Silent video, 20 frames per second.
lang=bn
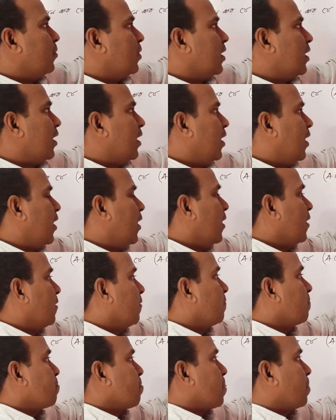দেবেন এ
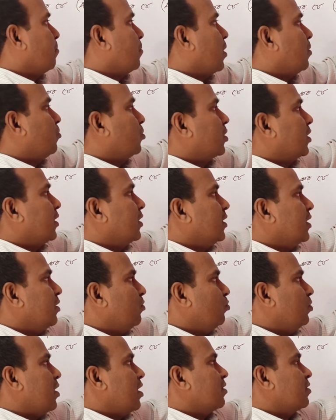মান বসাই দিয়ে
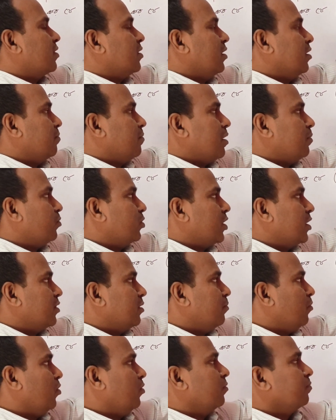ইউনিয়ন সির মান বসাই
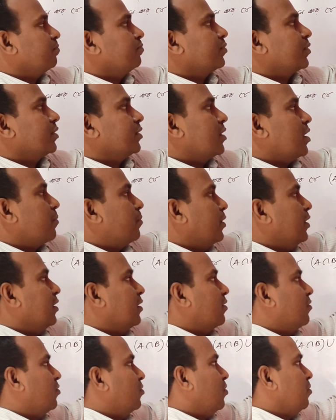দিব দেওয়ার পর
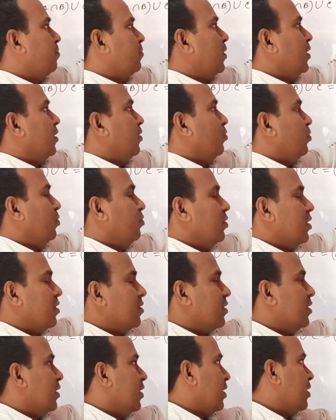ইন্টারসেকশন বি ইউনিয়ন
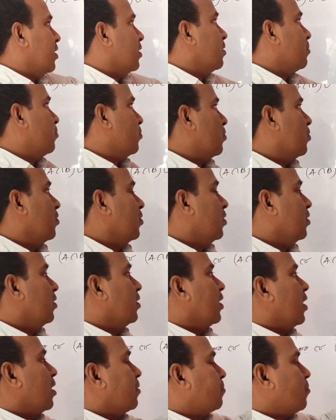সি রেখে দেব
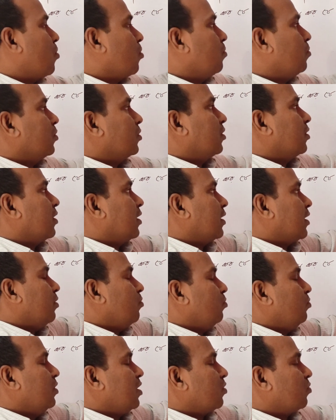এর পরবর্তীতে এটা
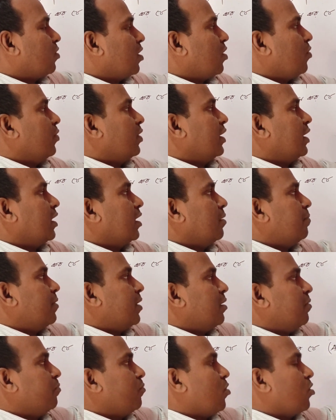ইউনিয়ন করা হয়ে গেলে
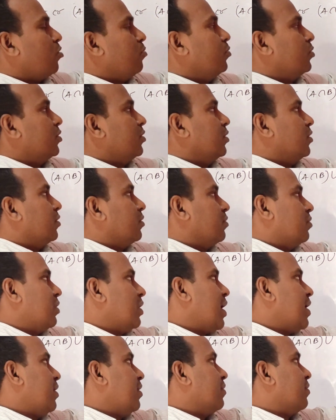পরে পরবর্তী
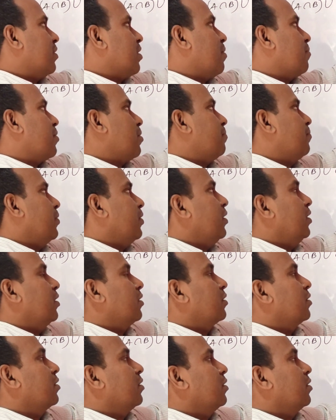লাইনে যেয়ে আমরা বির